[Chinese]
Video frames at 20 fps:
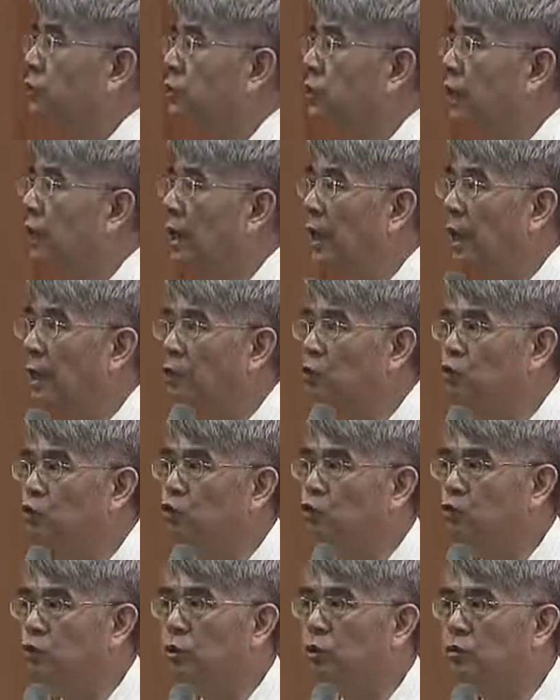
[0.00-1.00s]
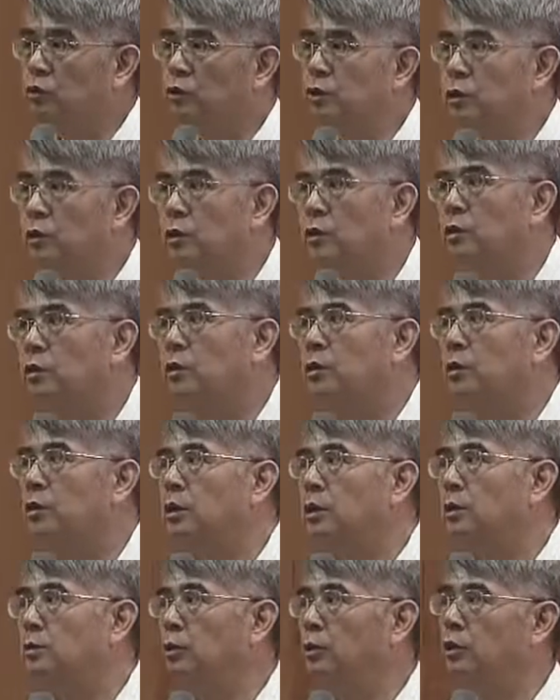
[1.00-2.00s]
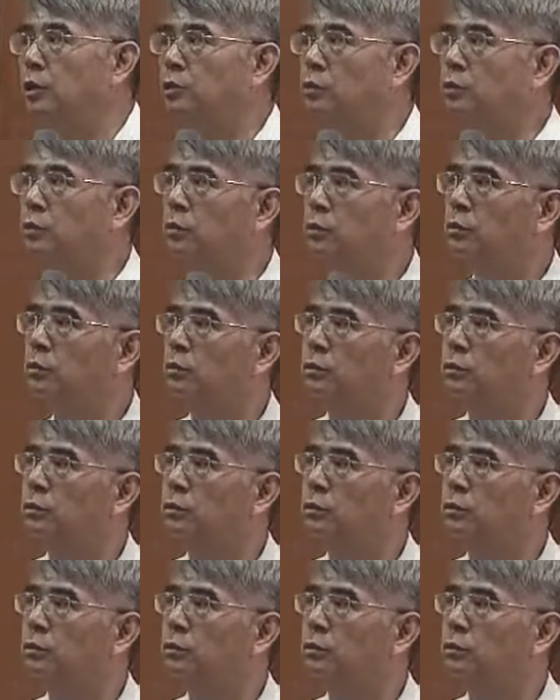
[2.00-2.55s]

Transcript: 这两组东西亦步亦趋，